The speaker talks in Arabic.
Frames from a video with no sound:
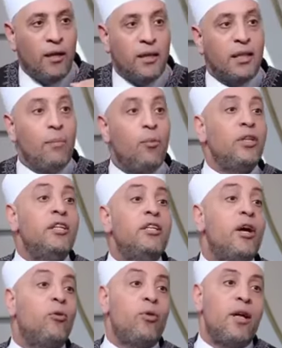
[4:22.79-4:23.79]
طب ما هو
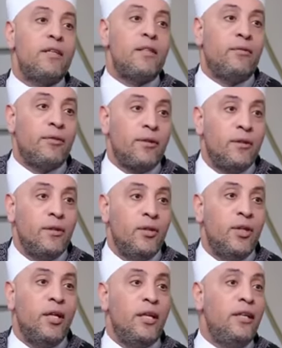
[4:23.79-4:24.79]
الدنيا كلها سفر
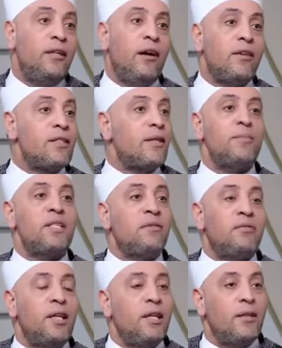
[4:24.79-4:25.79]
احنا اصلا
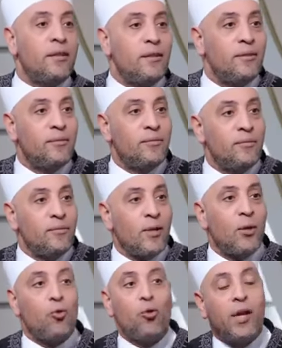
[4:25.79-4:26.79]
مسافرين
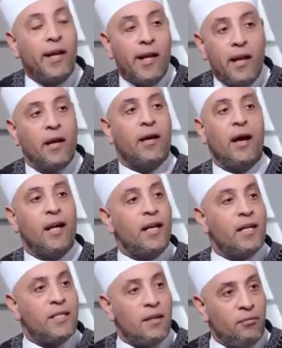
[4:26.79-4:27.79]
كلنا
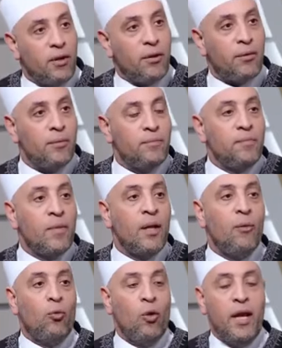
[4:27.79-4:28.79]
على سفر
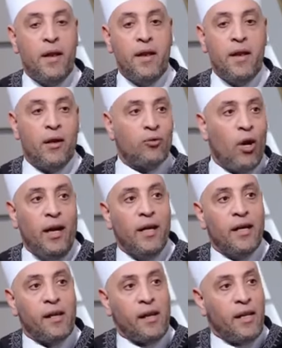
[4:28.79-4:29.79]
ولن نضع
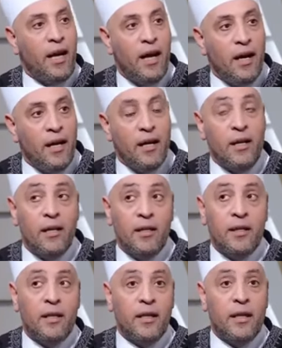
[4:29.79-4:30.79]
الرحال
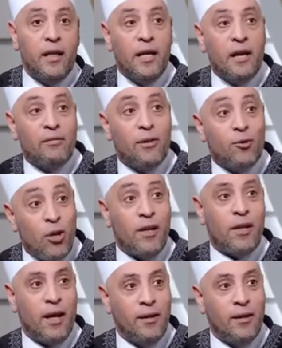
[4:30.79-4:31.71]
الا في الجنه